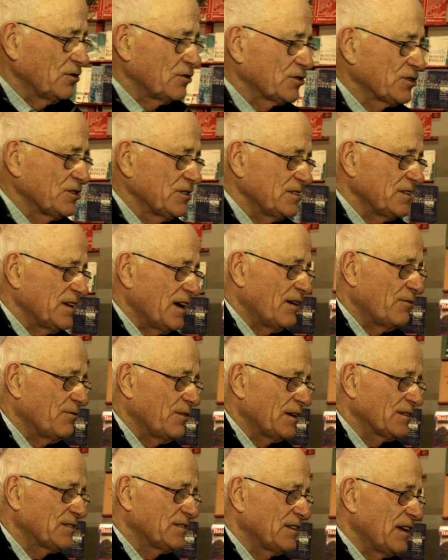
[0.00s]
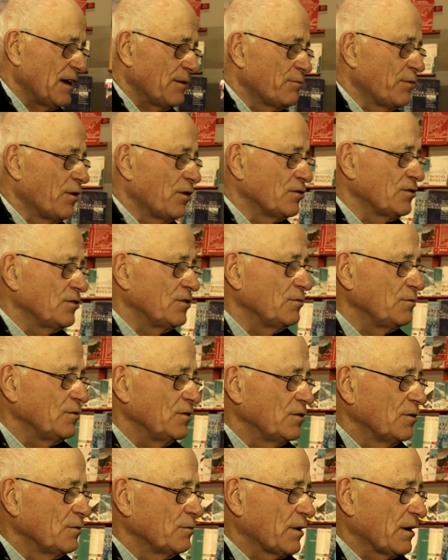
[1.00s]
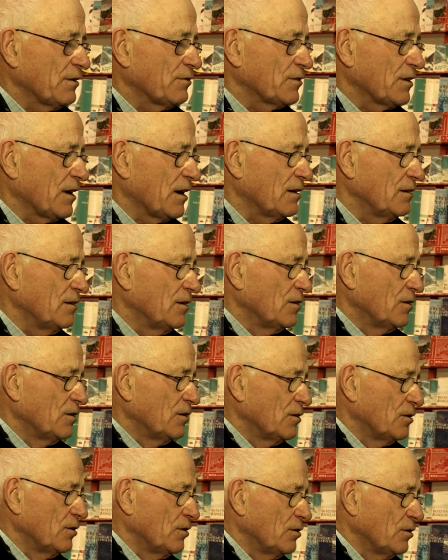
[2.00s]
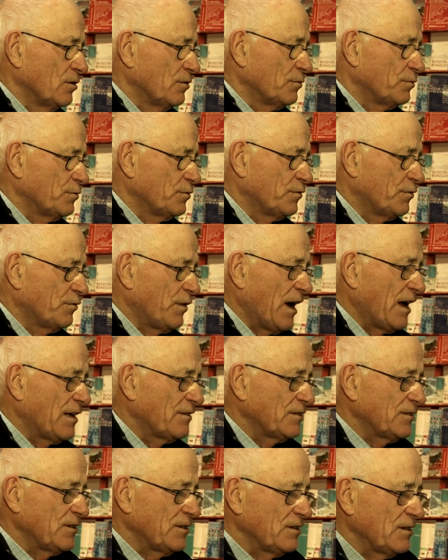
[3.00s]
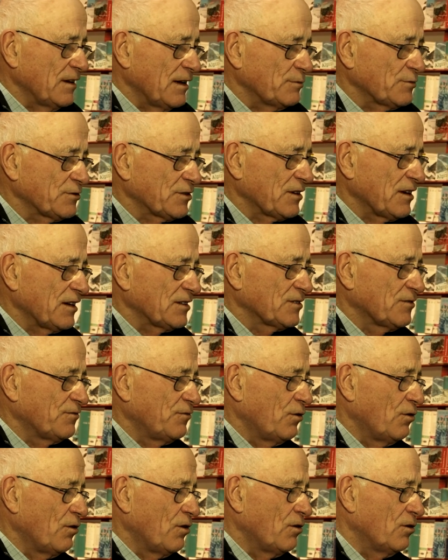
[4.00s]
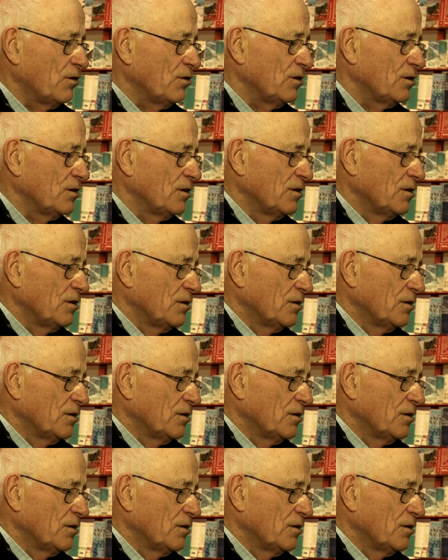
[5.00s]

Yoshizawa z Japonii, prawda, Fanti na przykład z Włoch,